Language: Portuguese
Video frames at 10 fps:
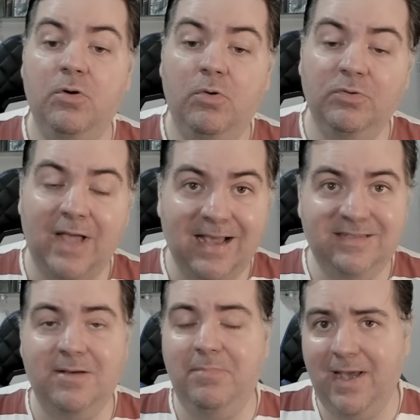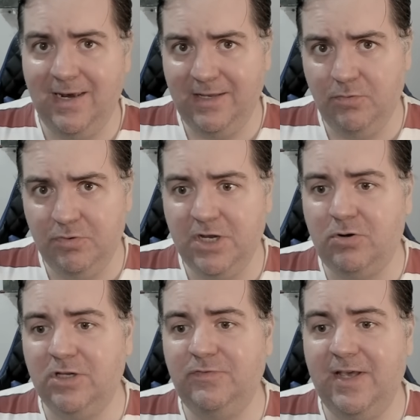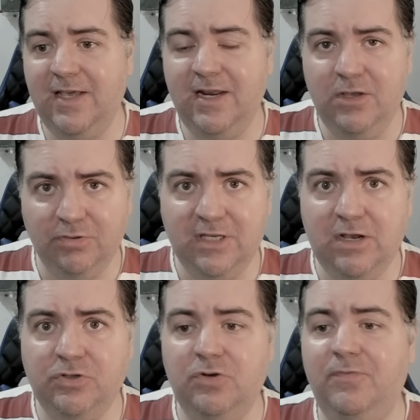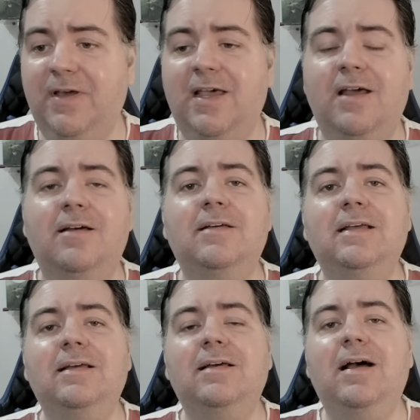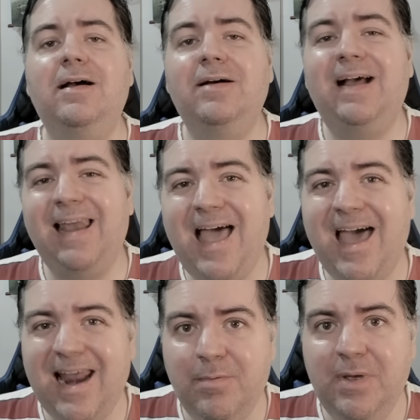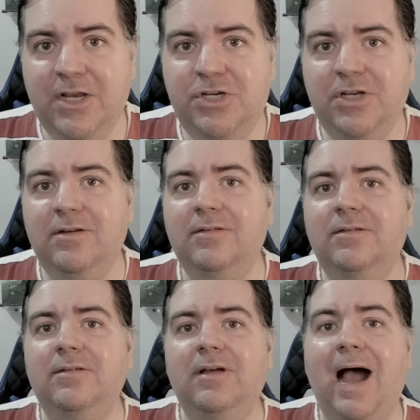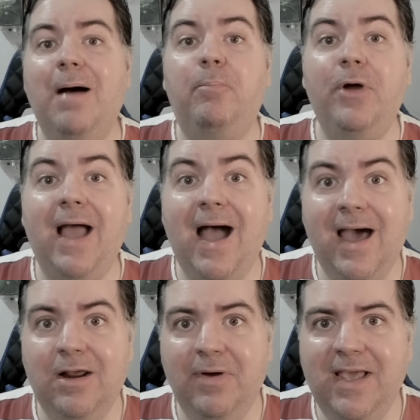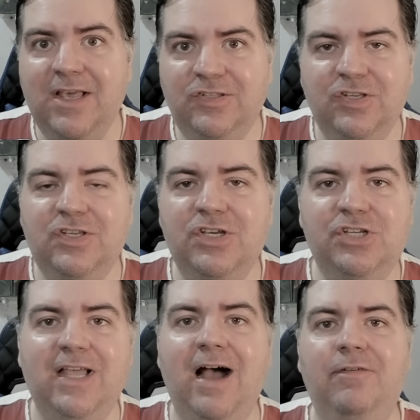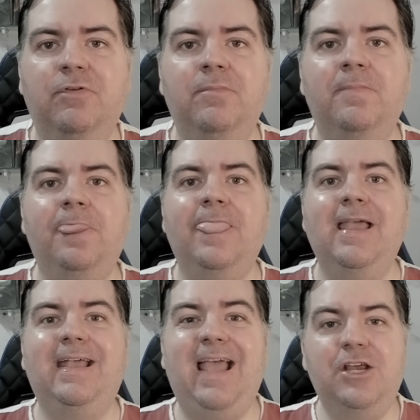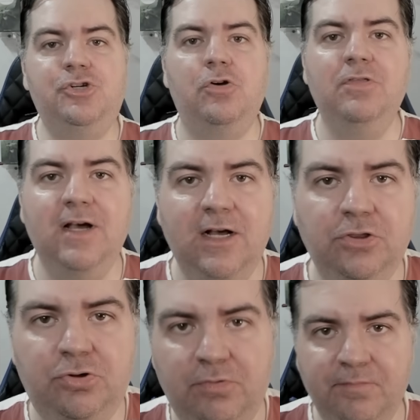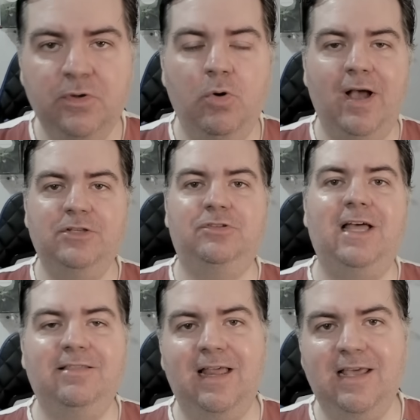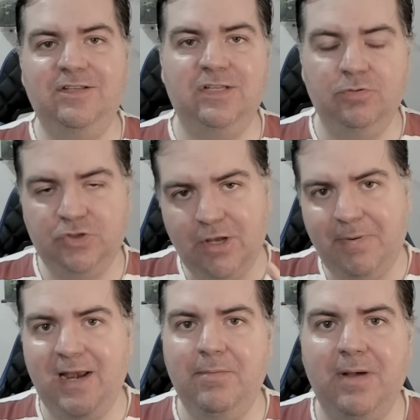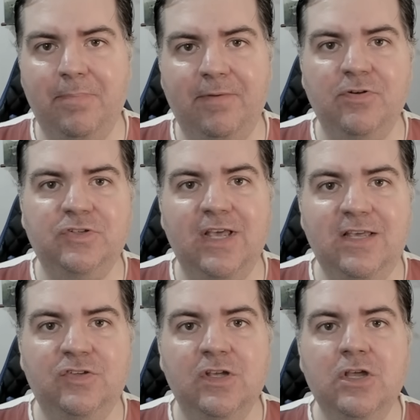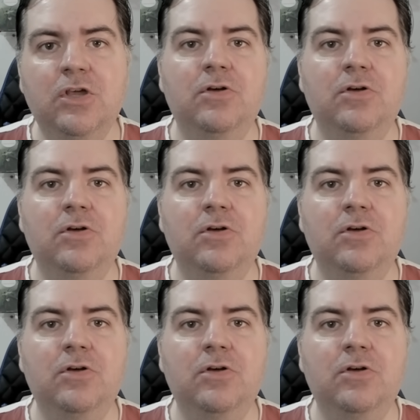o, a Zambelli, o Nicolas Ferreira e o Daniel Silveira claramente apoiaram esses que estavam questionando o resultado da eleição. Só para lembrar para vocês,